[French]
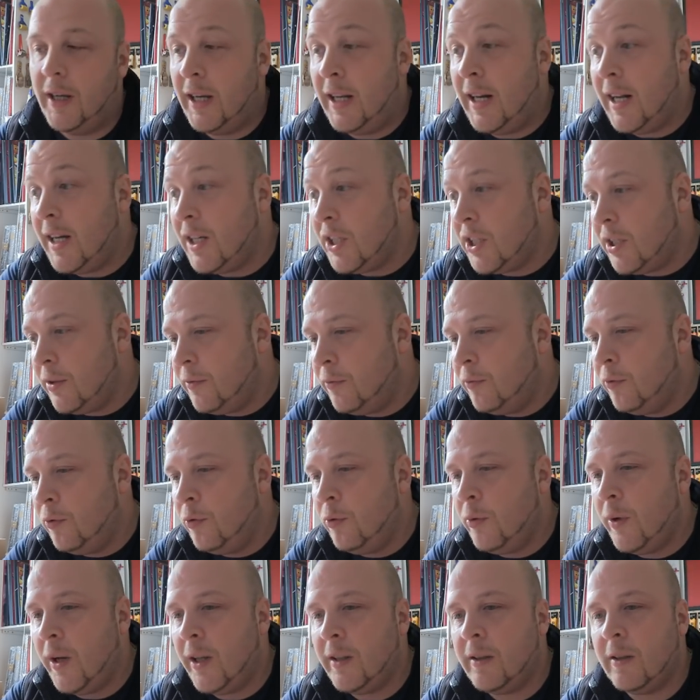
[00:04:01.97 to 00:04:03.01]
Et là, j'ai
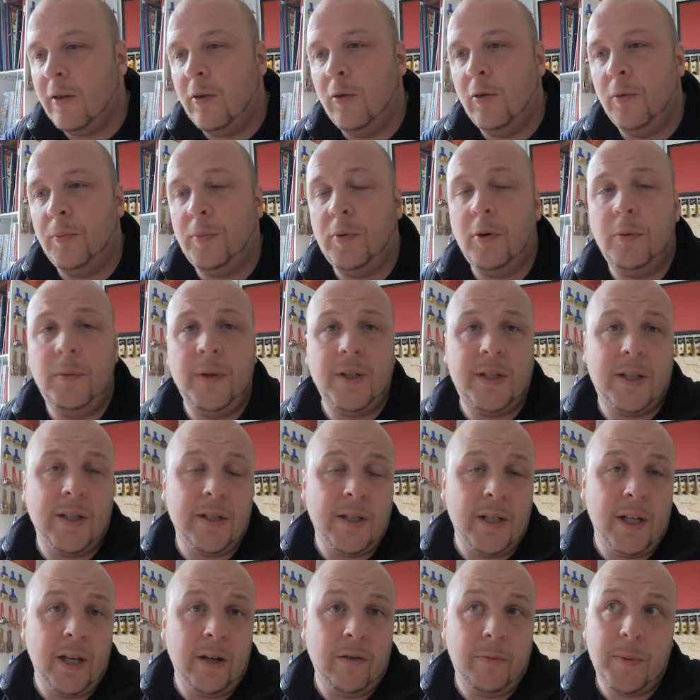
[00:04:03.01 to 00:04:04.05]
voulu être le premier de
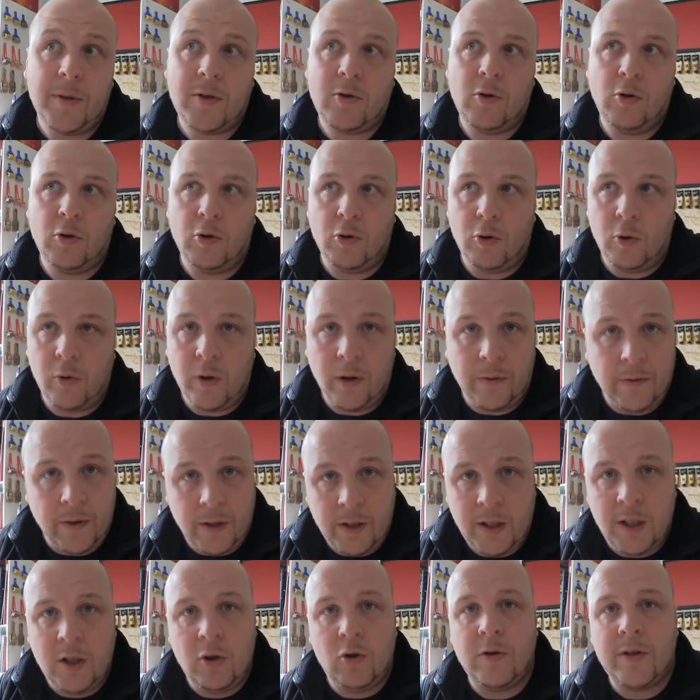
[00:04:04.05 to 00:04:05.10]
ses élèves parce que je lui
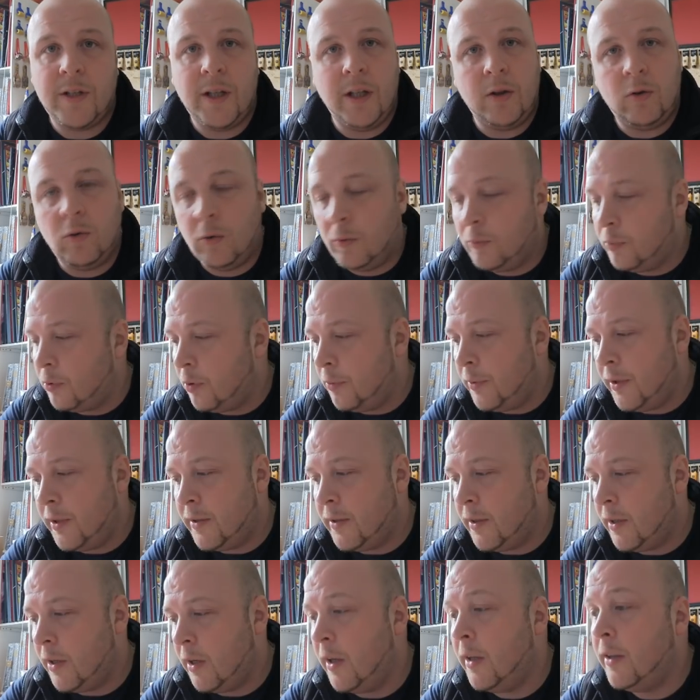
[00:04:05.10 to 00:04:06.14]
avais dit, je serai ton premier,
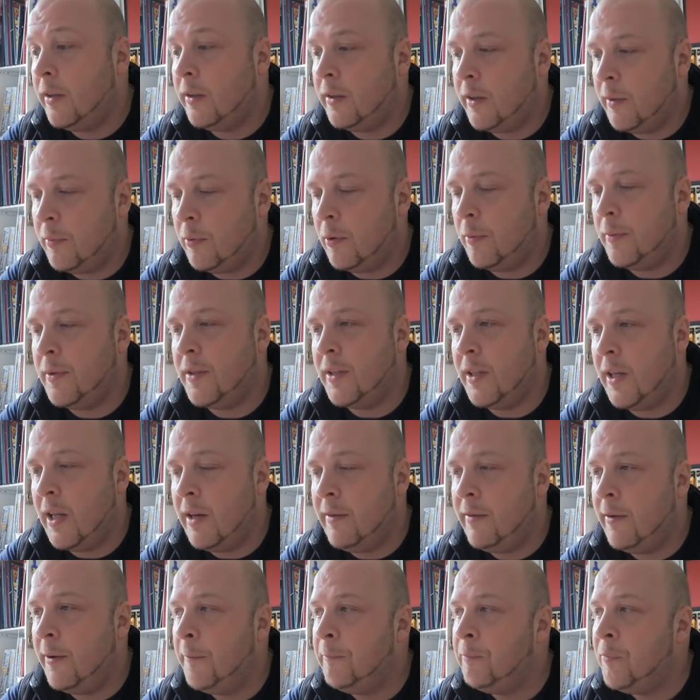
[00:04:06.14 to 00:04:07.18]
un de tes premiers
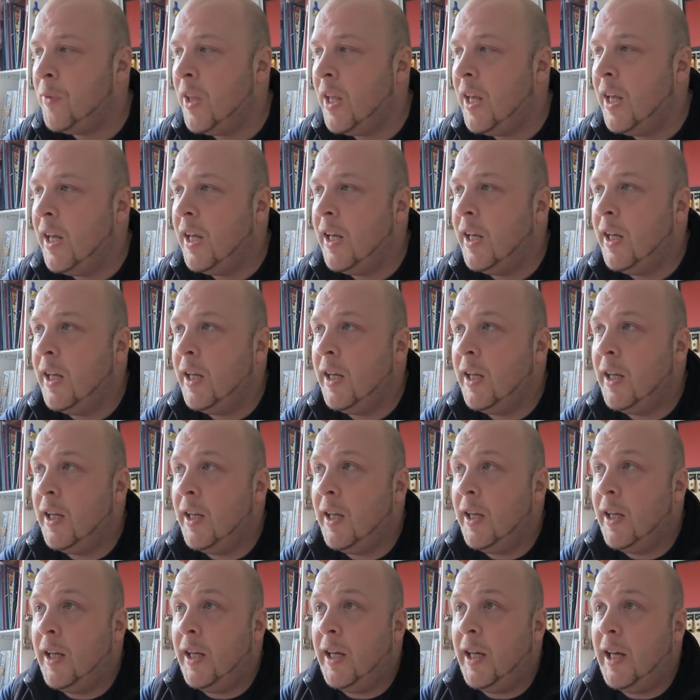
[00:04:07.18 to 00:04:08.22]
élèves.
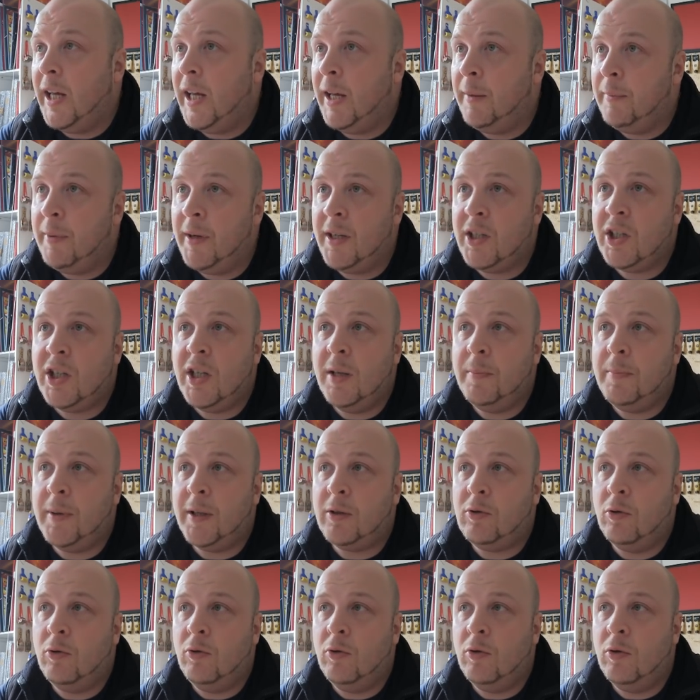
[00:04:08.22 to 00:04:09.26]
Et eh ben, je n'ai
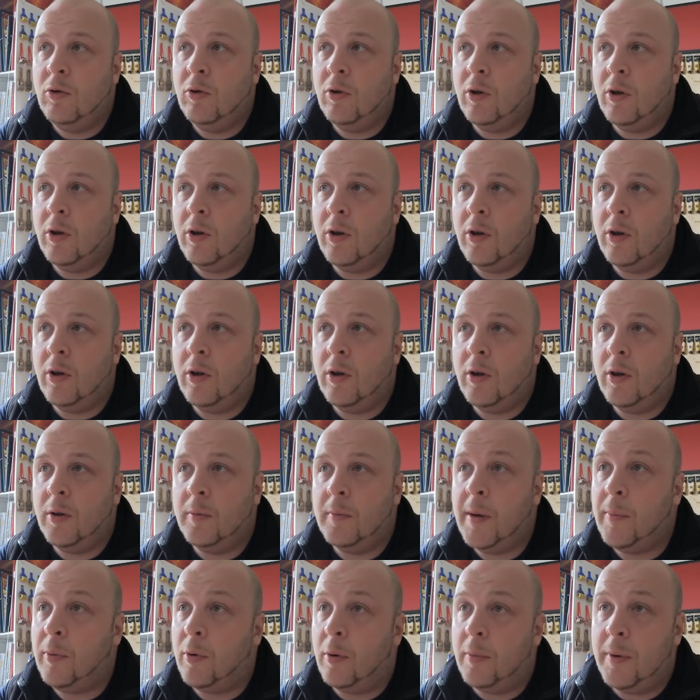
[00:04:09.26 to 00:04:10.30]
pas tenu euh,
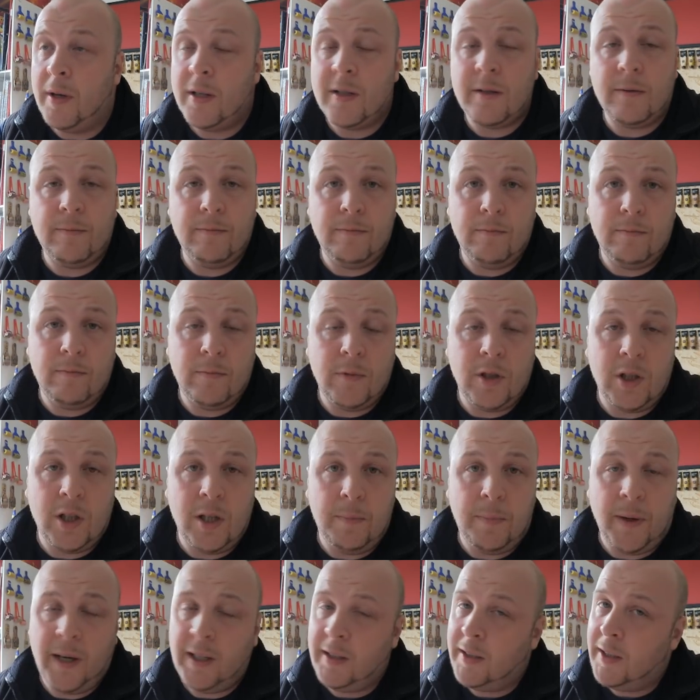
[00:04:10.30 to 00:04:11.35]
ma promesse.
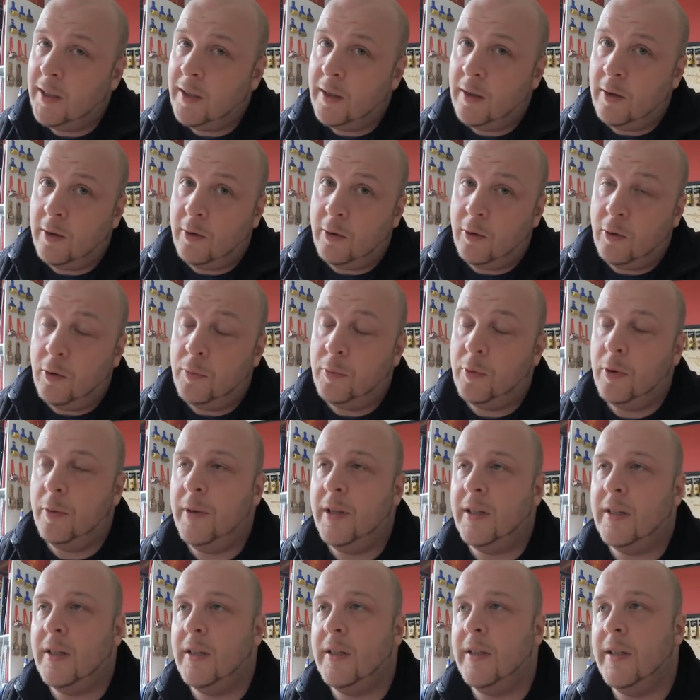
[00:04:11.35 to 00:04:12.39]
J'ai pas été le
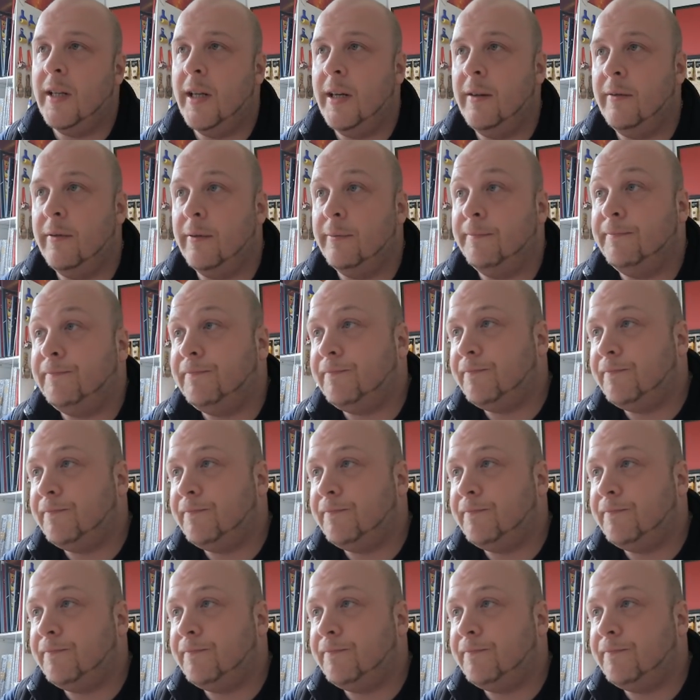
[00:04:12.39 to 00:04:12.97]
premier de ses élèves.